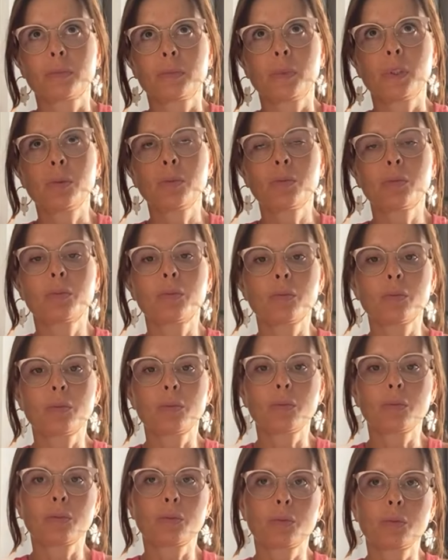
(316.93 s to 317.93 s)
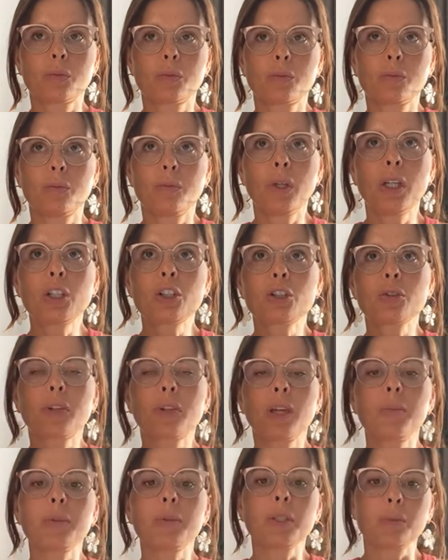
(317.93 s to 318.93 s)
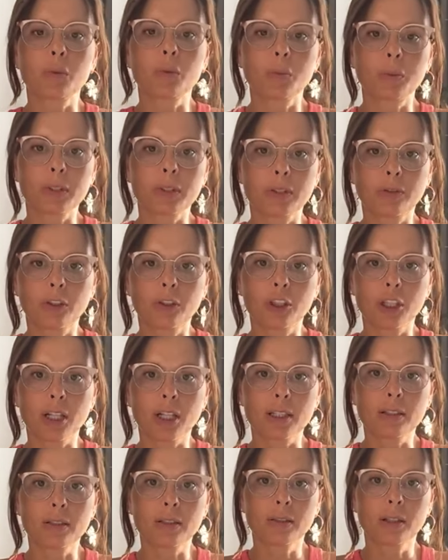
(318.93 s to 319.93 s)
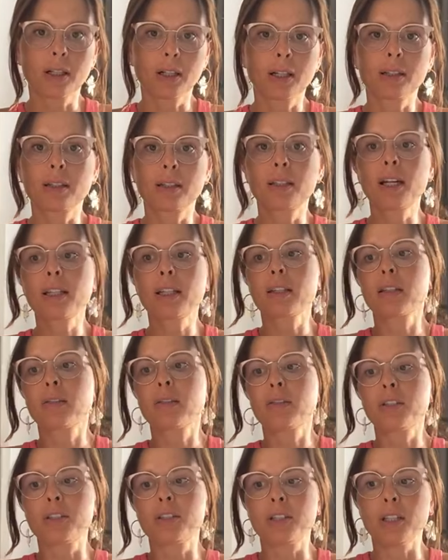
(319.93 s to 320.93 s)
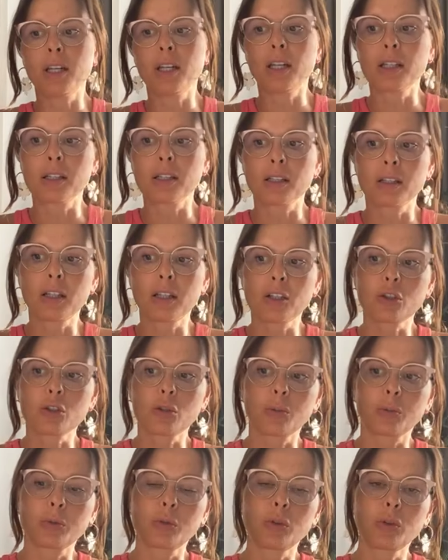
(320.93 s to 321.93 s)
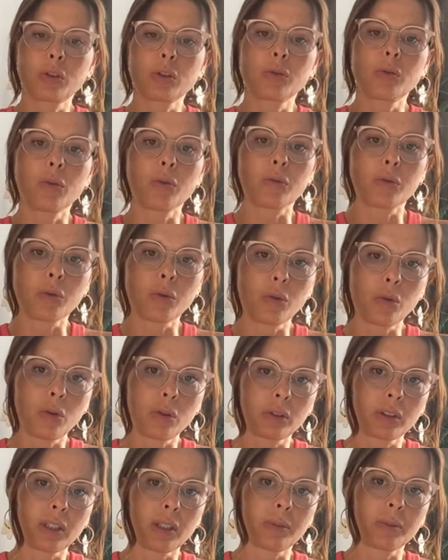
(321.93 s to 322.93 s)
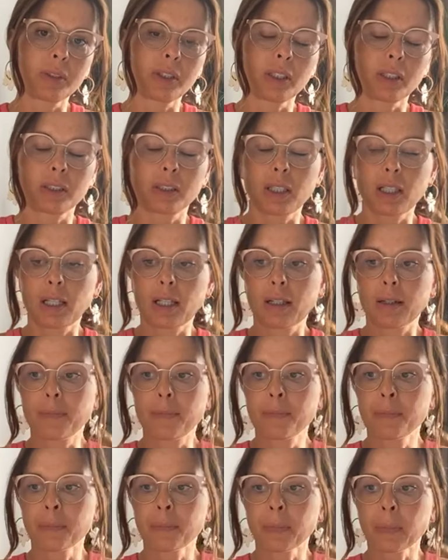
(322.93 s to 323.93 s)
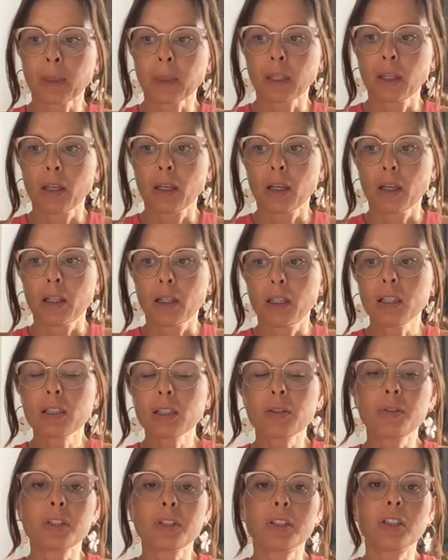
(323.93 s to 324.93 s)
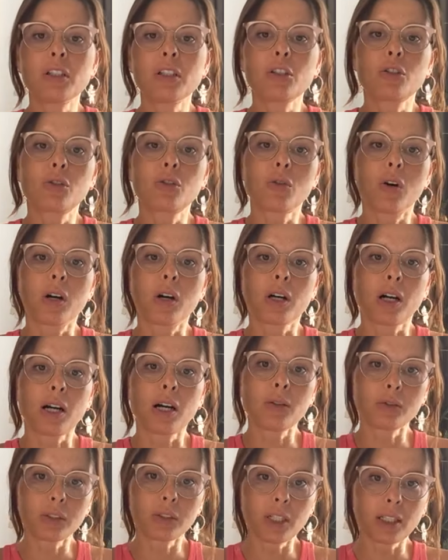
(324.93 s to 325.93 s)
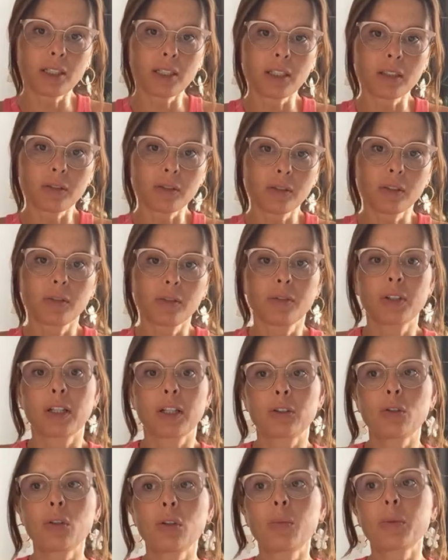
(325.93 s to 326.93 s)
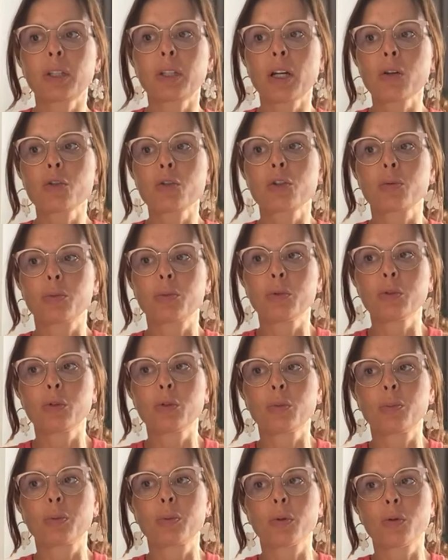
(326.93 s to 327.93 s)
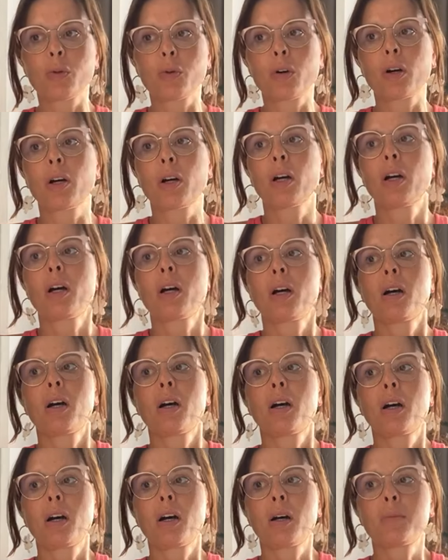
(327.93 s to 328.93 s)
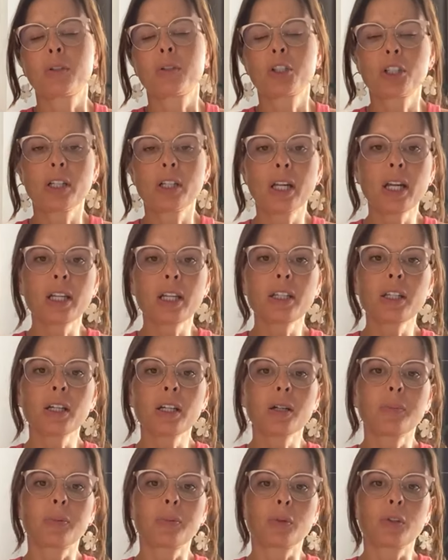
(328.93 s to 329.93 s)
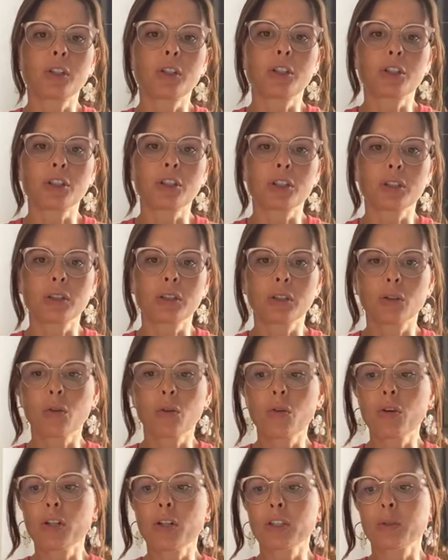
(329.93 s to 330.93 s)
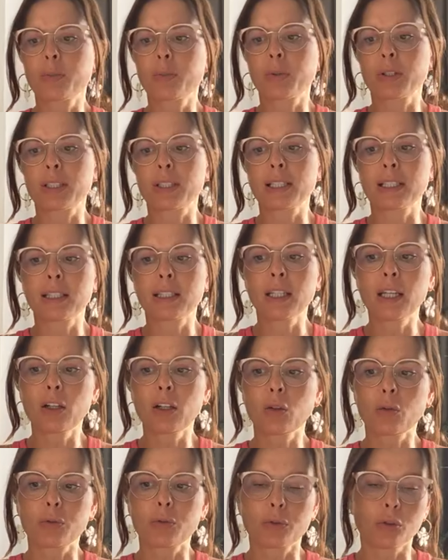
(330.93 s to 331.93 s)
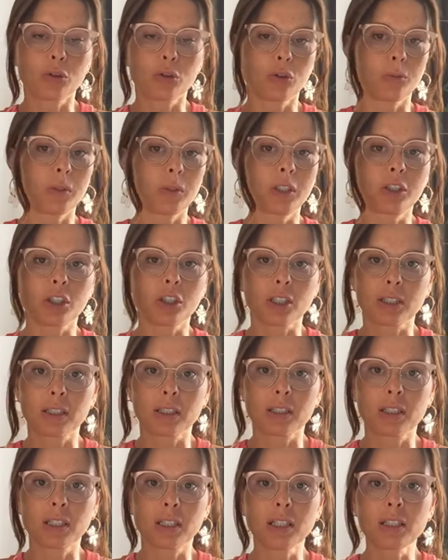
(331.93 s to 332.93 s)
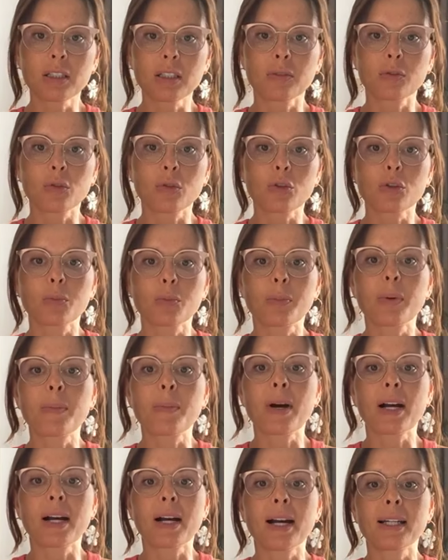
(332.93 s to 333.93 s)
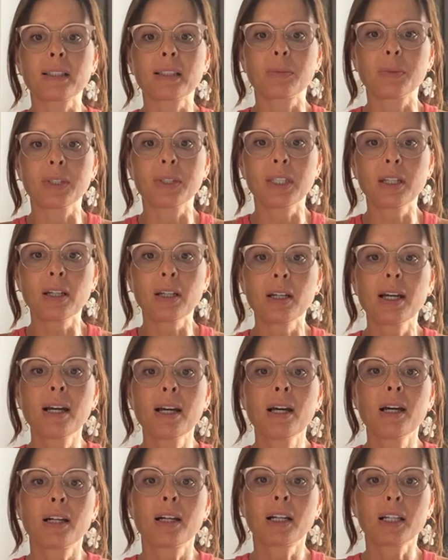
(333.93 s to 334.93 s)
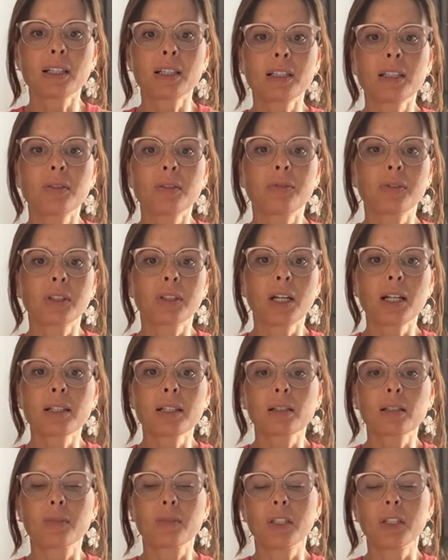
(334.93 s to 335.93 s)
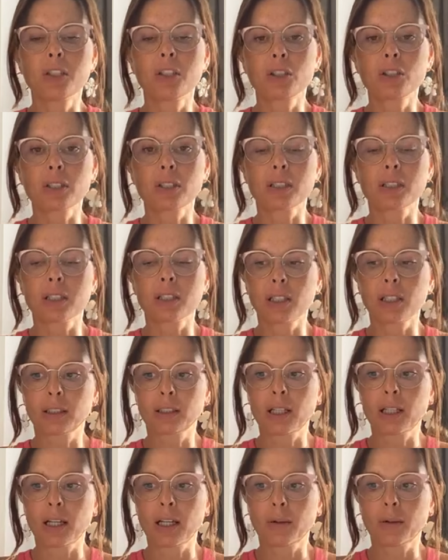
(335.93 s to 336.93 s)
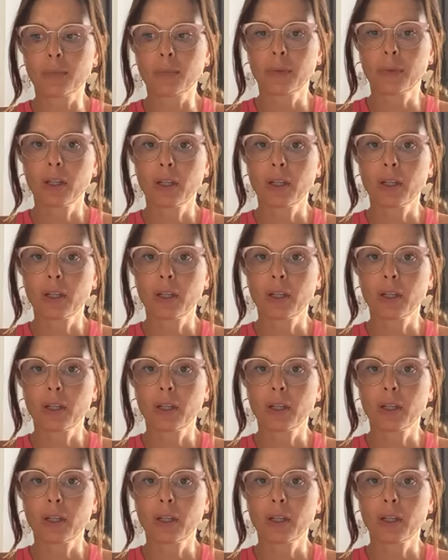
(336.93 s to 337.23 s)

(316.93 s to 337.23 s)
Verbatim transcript: не, меньше времени ему посвящать, отдать наведение, да, чтобы кто-то его вел там и так далее. И завести еще аккаунт один, в котором я уже буду про э, мышление, про личностный рост, про эзотерику, все, что мне сейчас интересно, все, что помогает мне расти финансово, личностно и так далее.